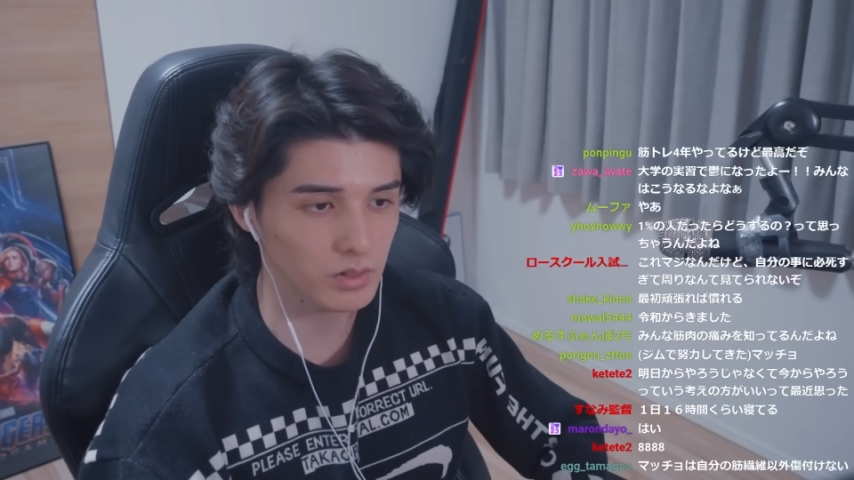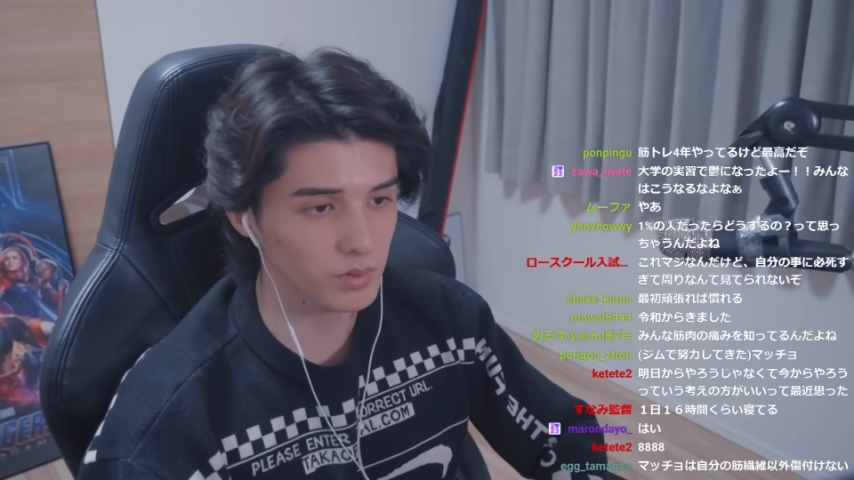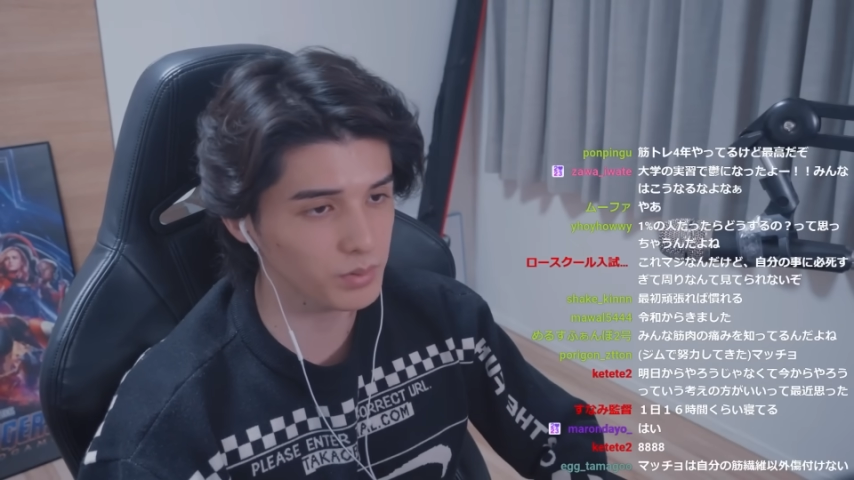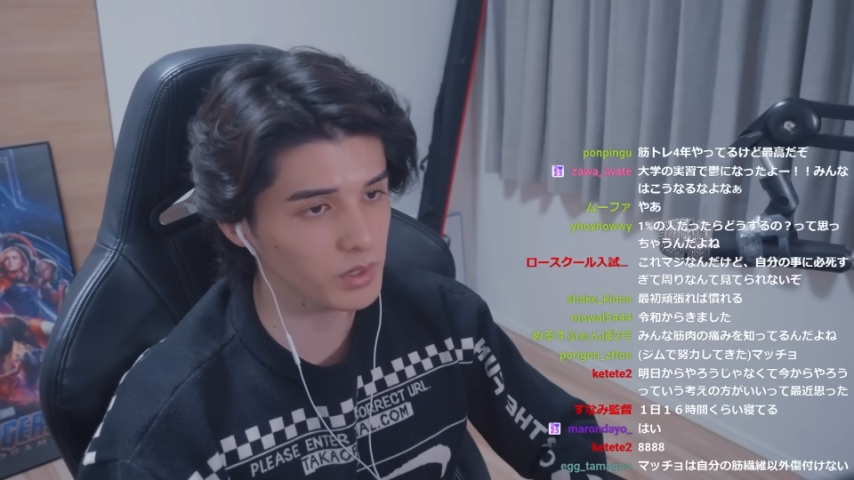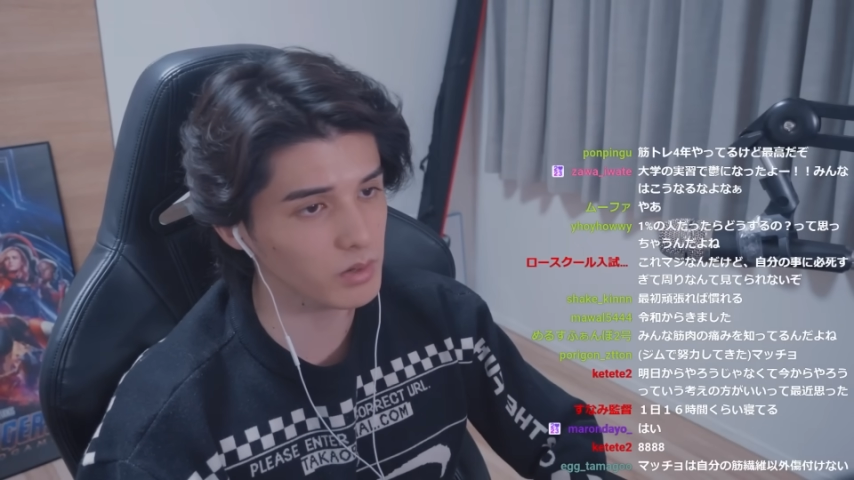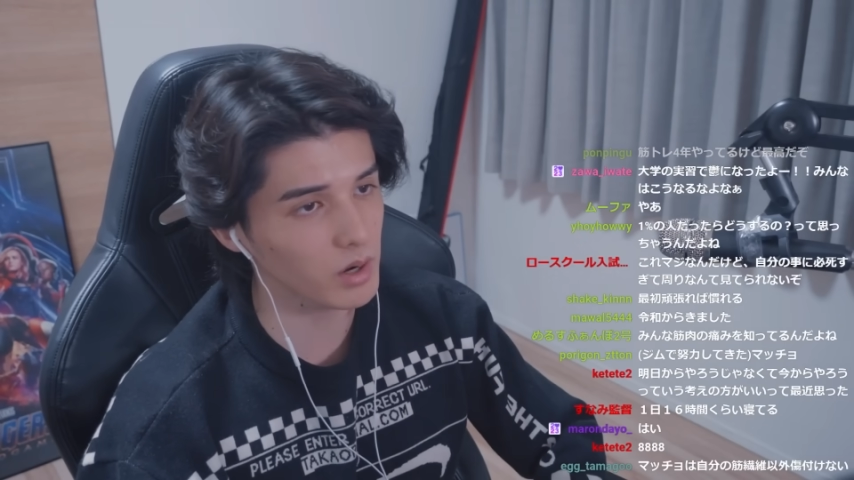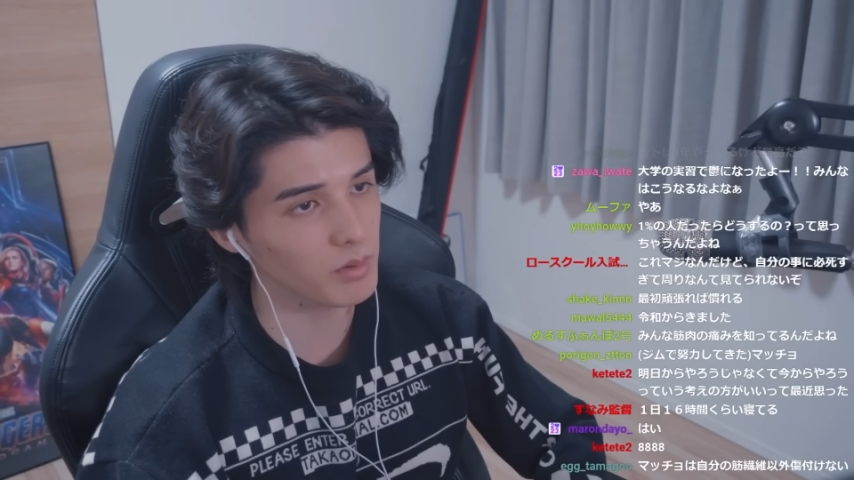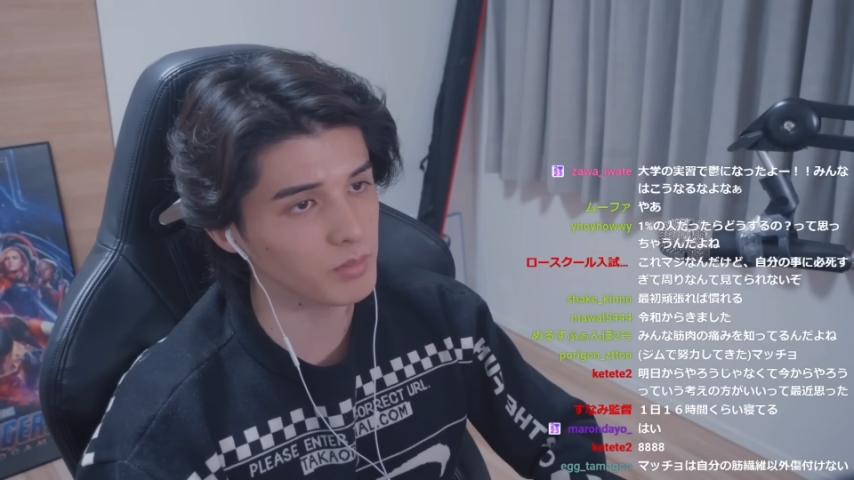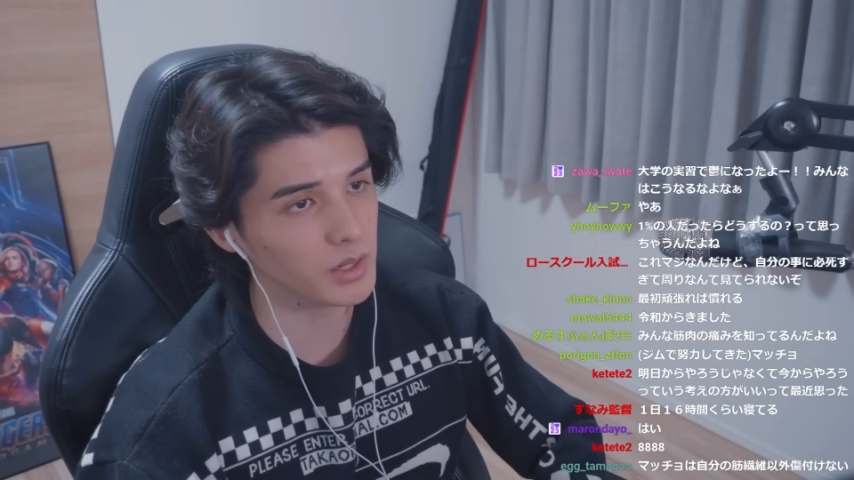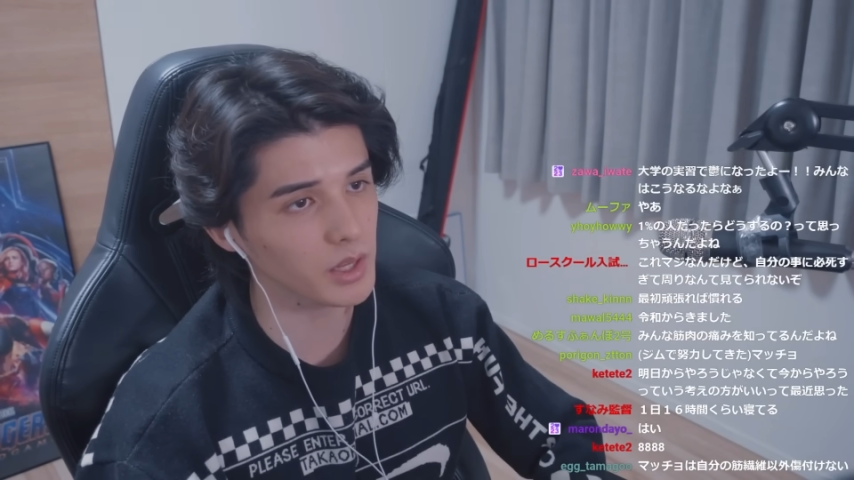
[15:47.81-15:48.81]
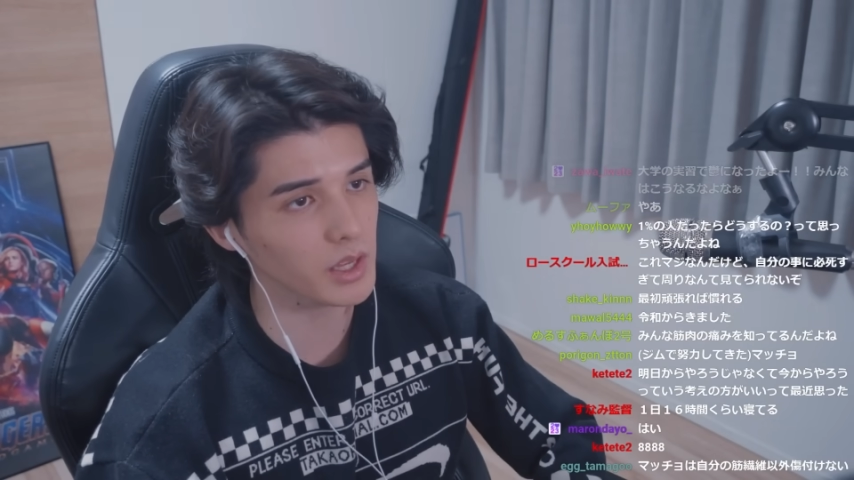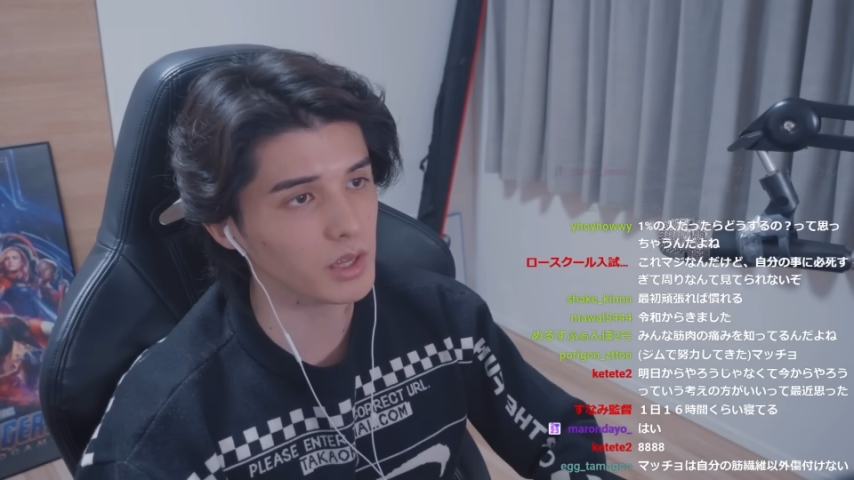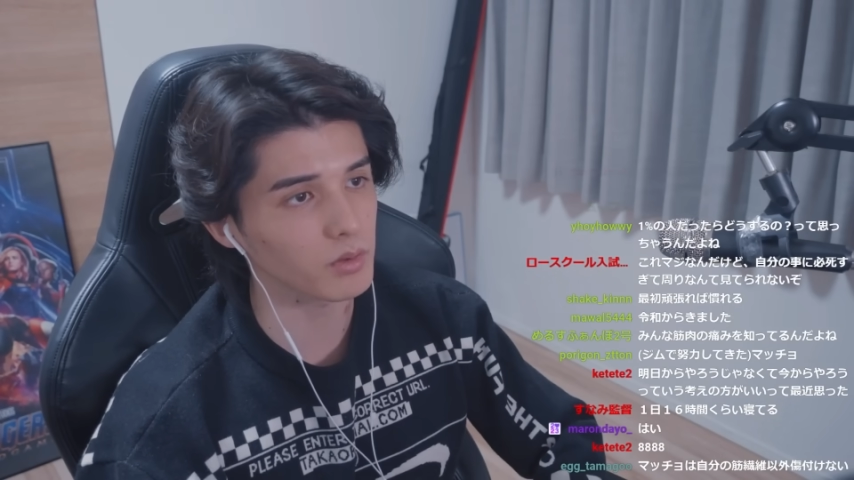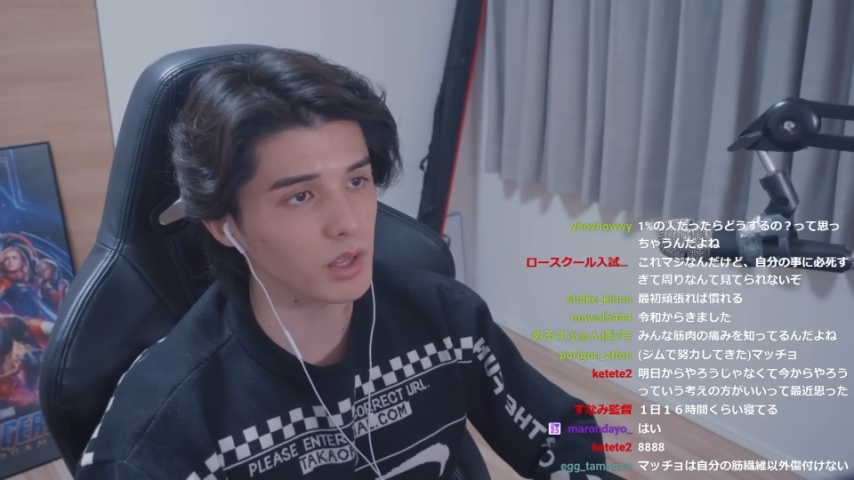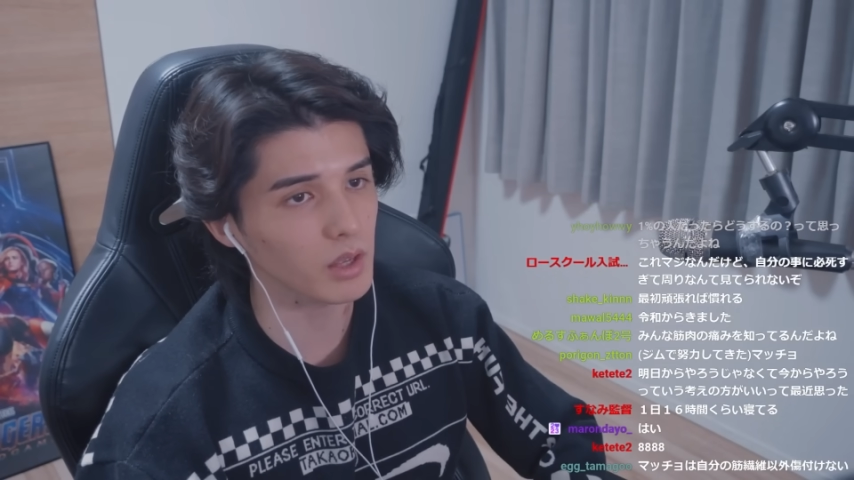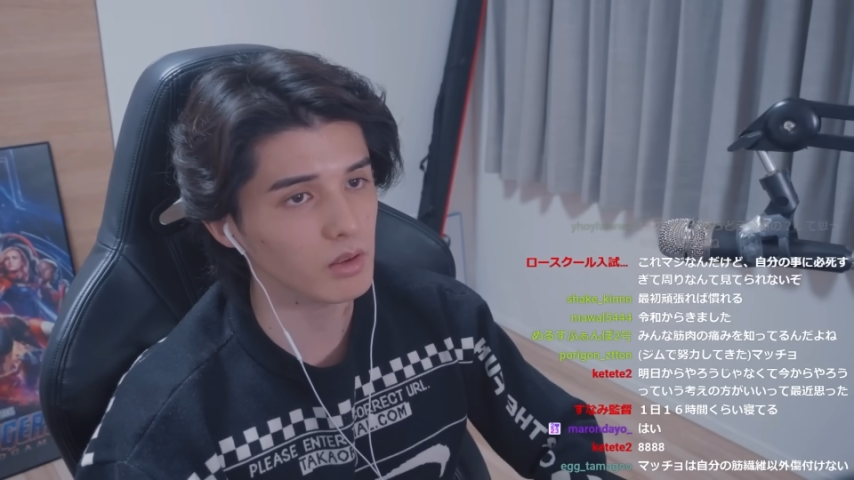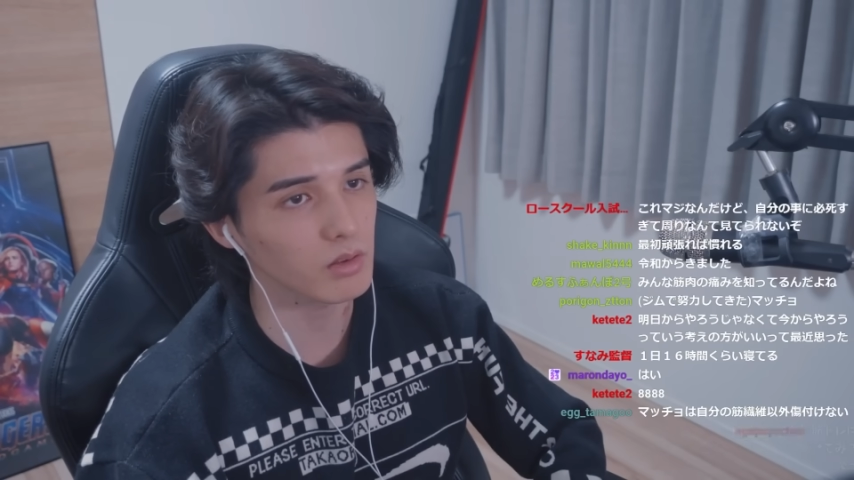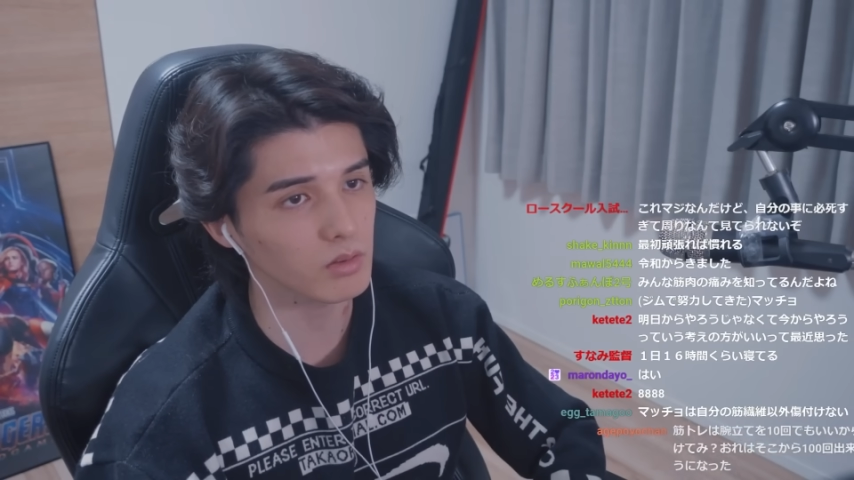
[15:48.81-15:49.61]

普段はあんまりないけどね。